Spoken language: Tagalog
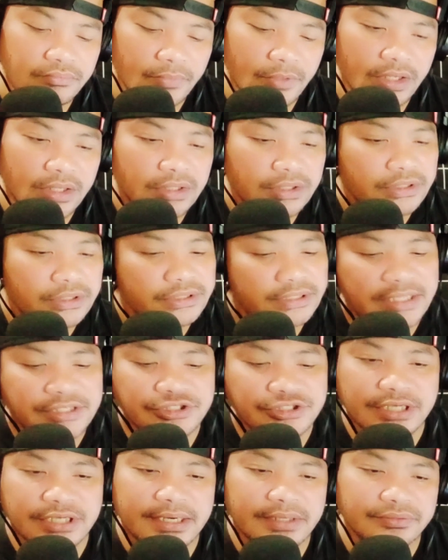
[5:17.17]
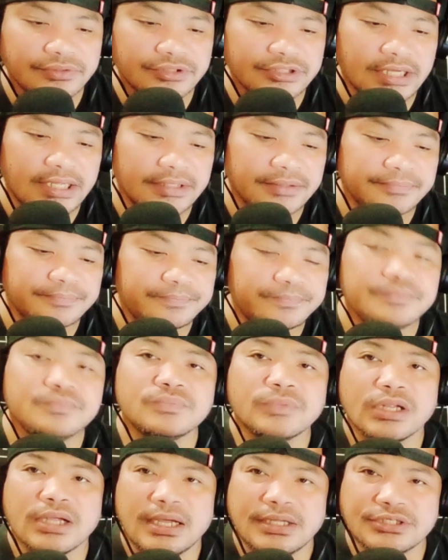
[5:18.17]
Yan, shoutout dyan.
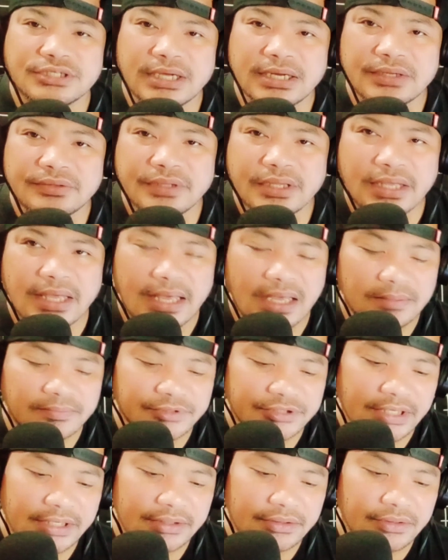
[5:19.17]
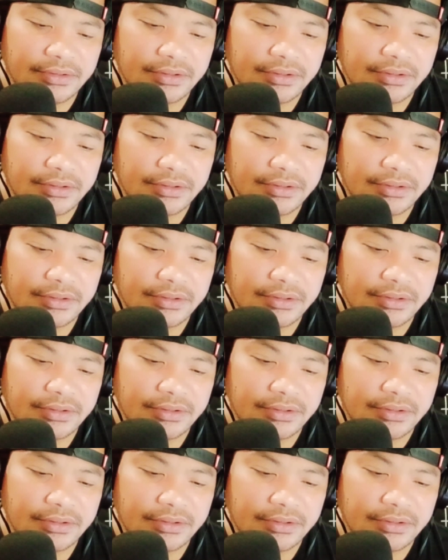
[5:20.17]
At shoutout din kay MZite, no?